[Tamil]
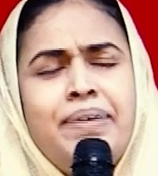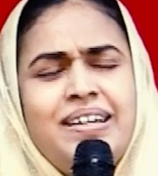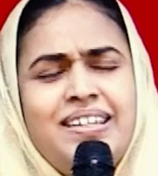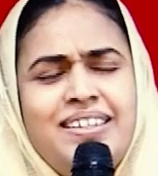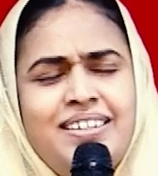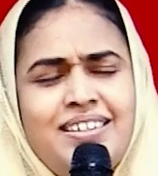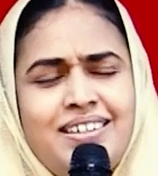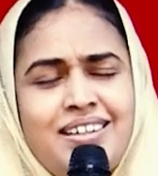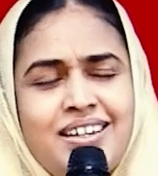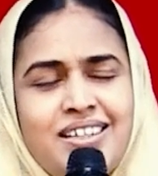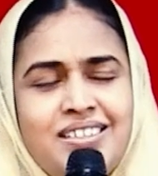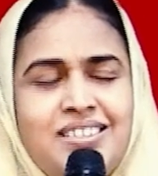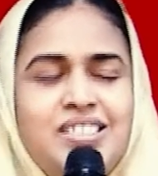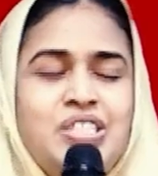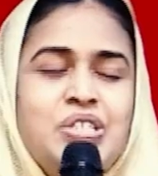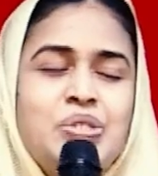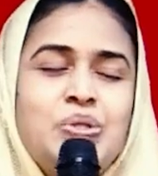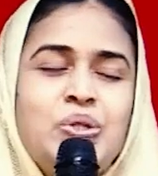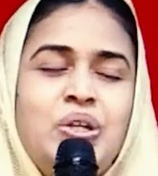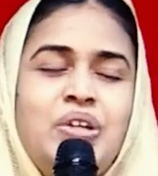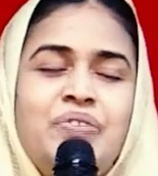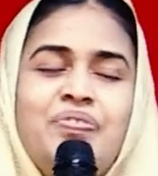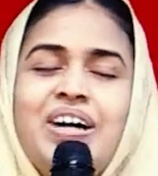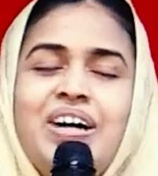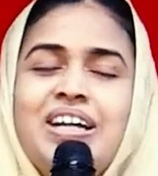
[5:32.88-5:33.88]
பற்றாதுன்னு
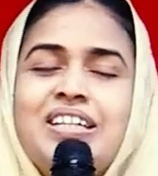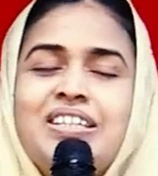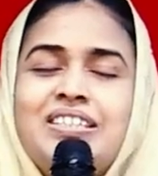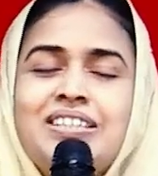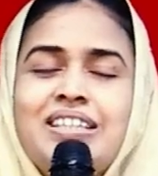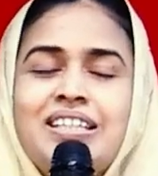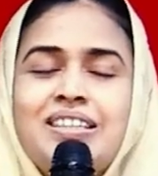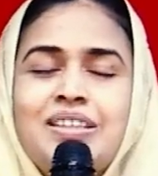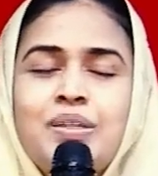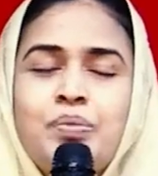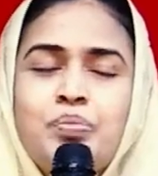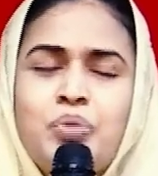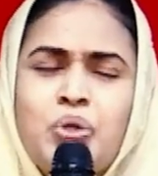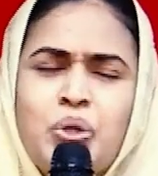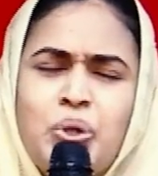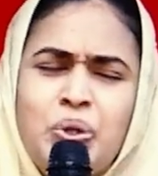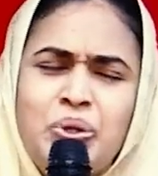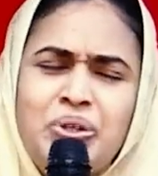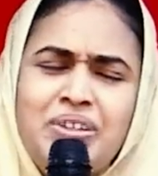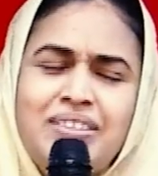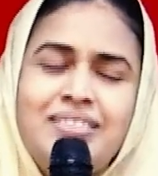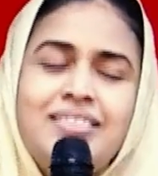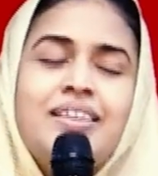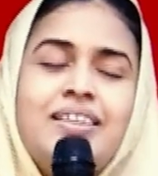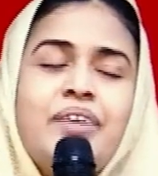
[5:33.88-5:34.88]
சொல்லி வாக்குத்தத்தம்
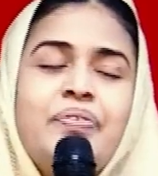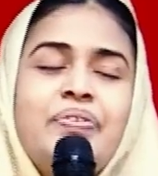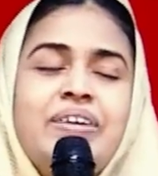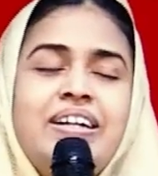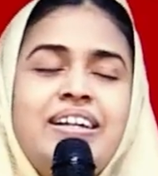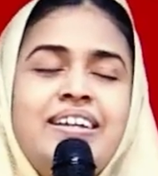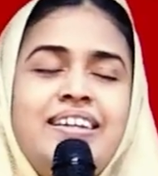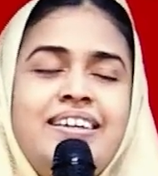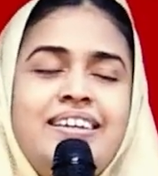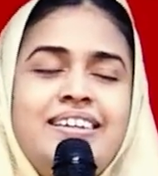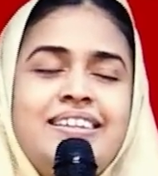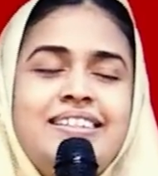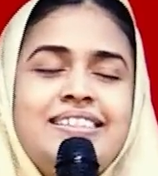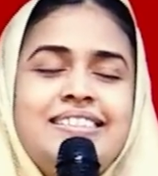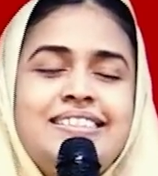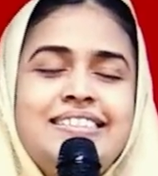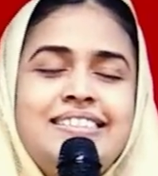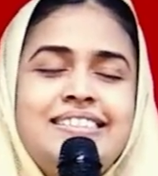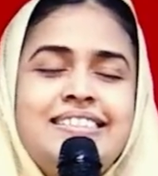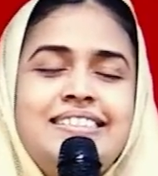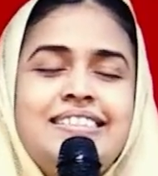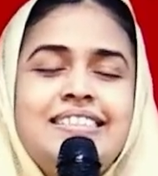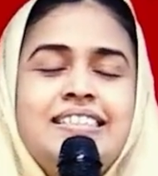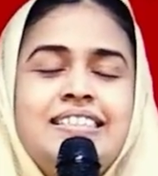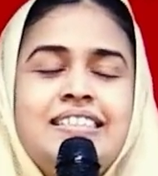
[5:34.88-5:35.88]
கொடுத்தவர் நேர்
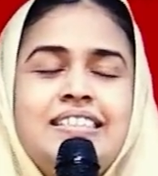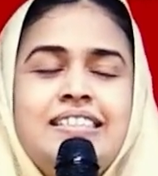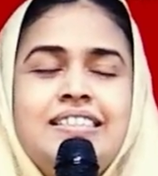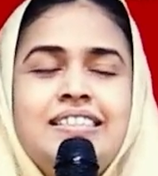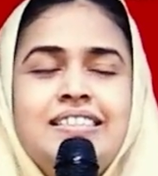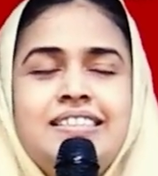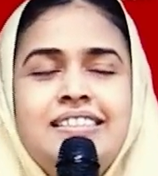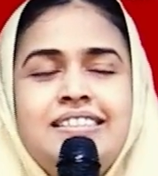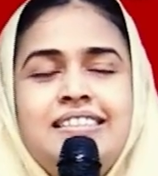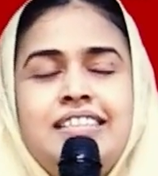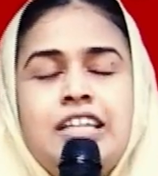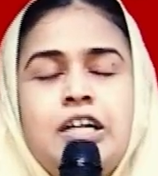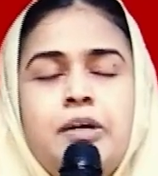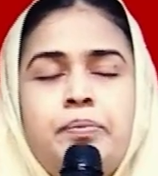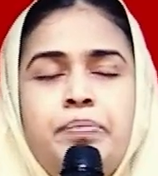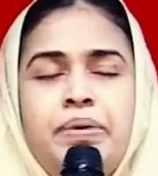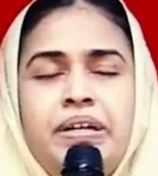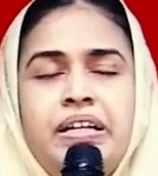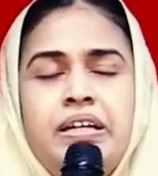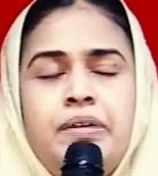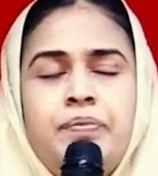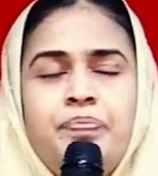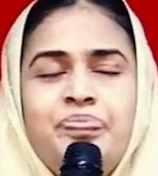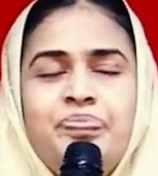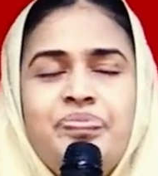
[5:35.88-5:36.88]

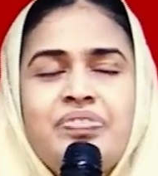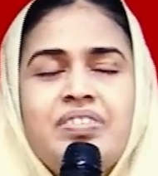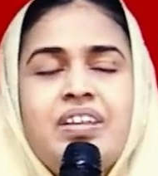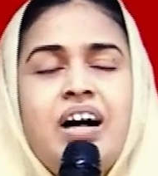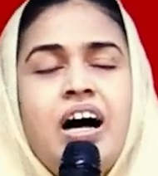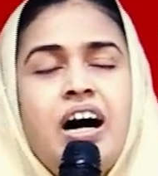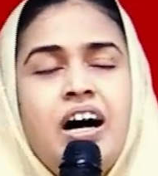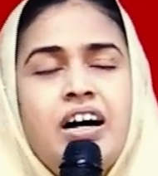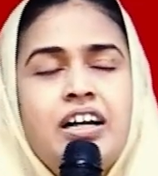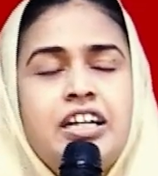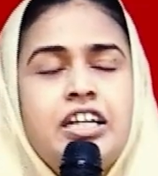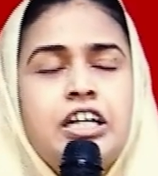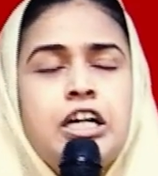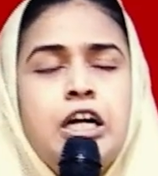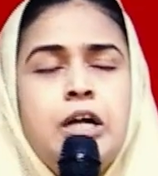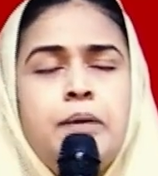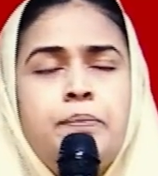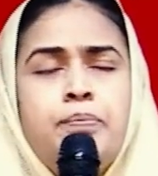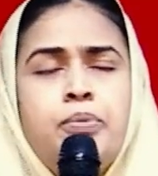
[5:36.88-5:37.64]
தகப்பனே ஆறுகளை